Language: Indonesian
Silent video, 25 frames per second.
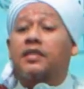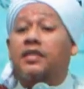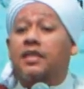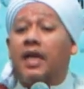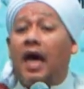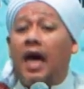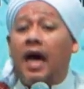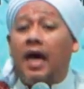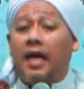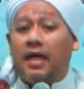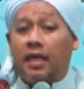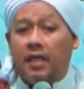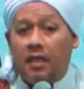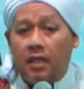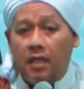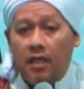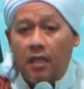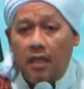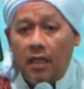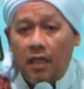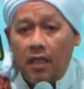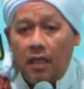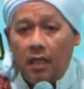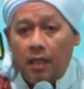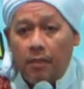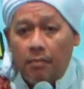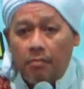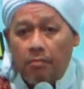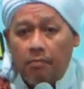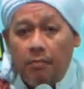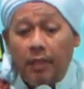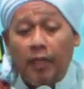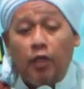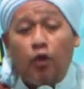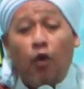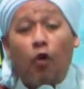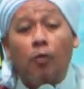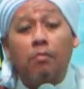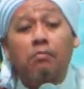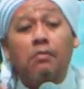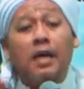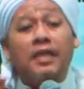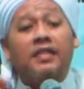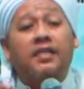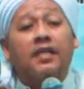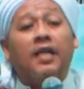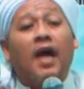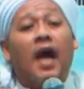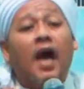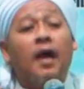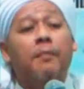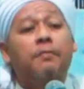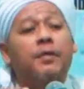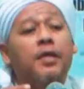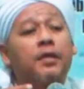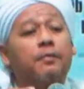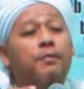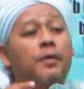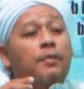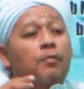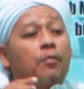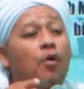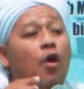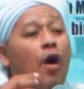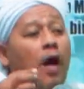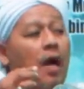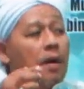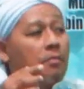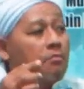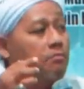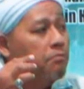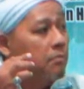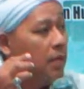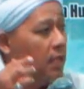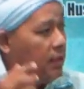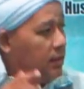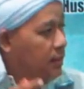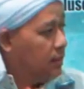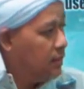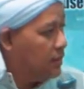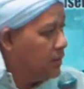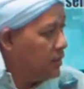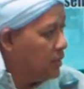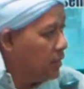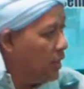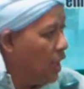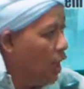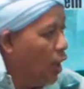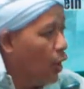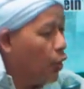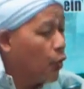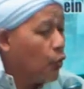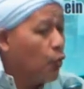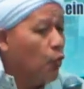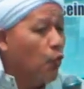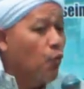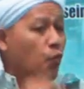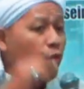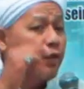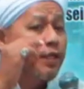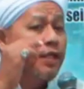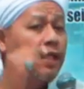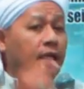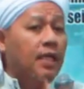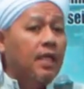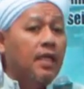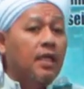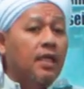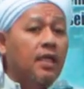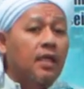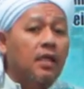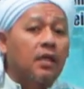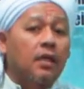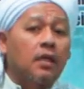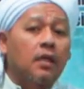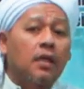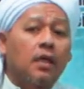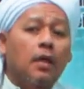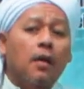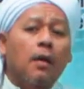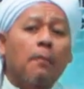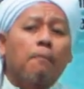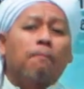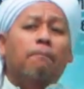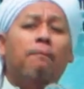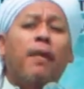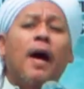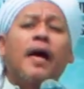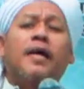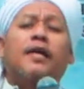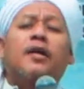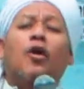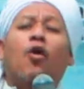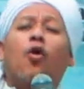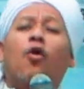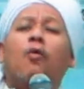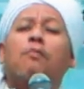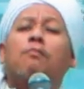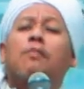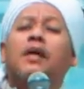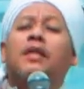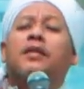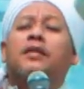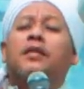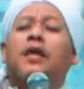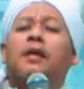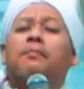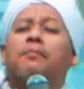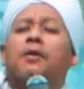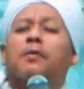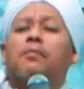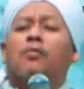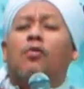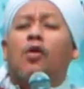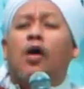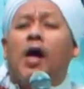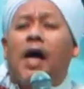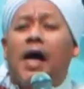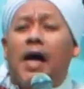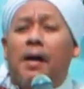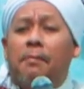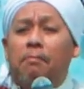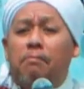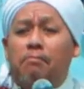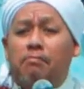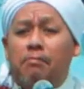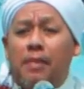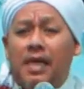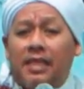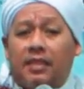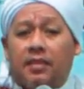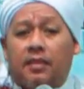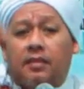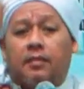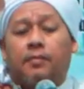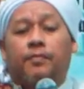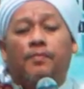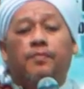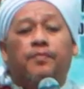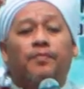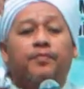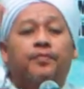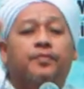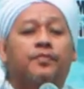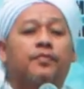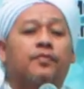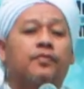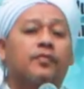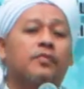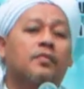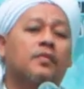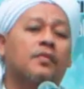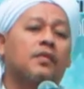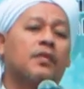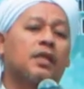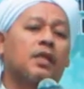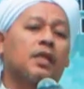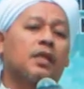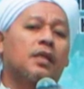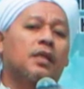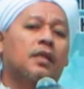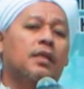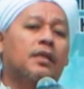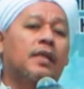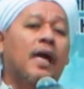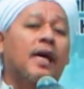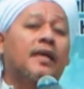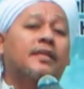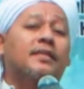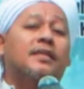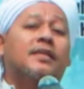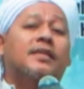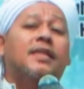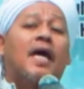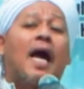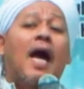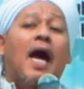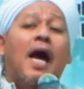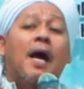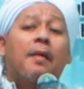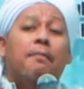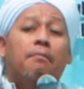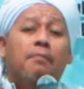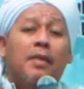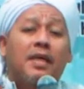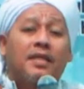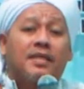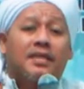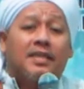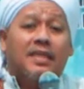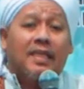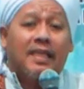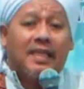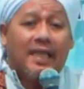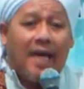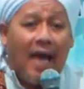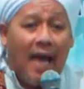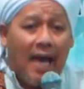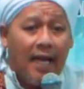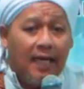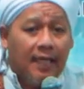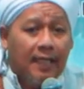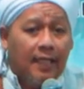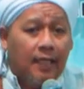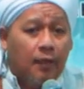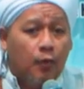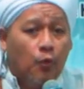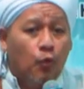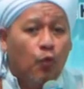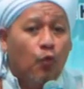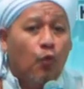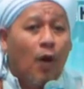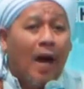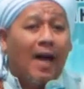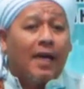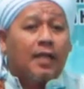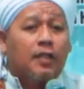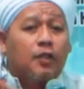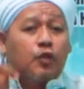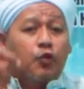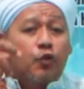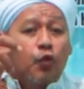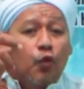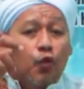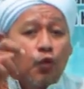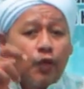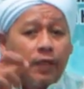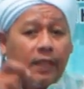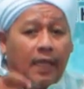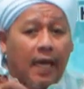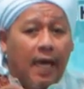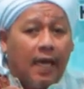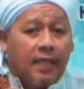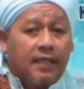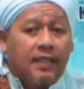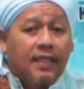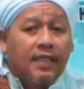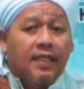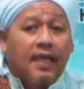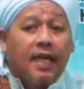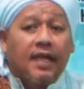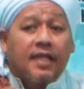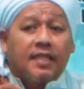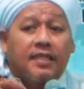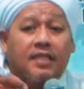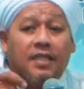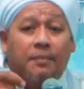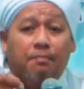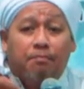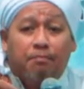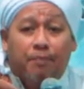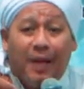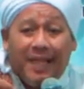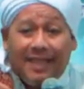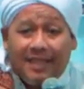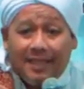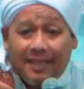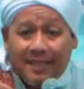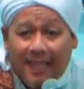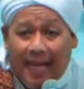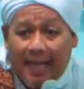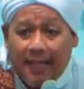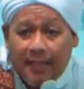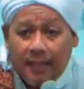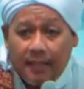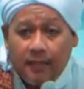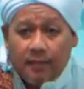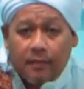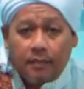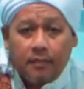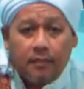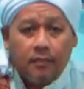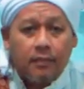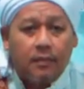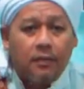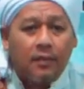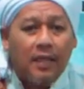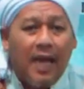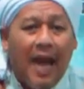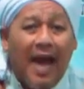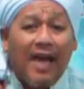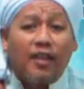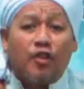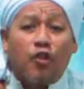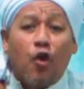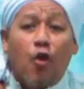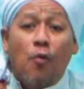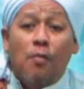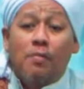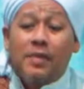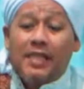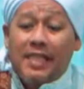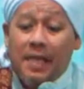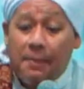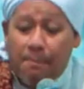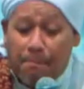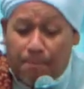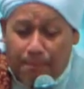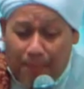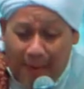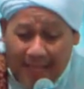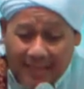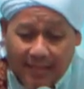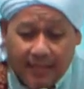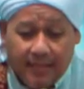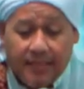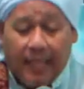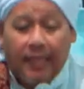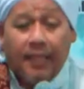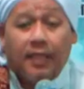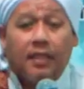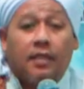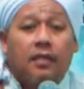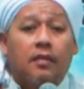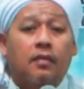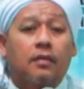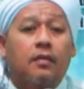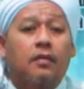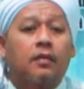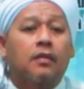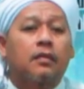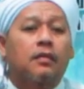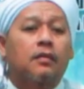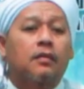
khosar min ummati Habib Muhammad. Rugi bagi umat Nabi Muhammad yang sama sekali waktunya tidak disempatkan atau menyempatkan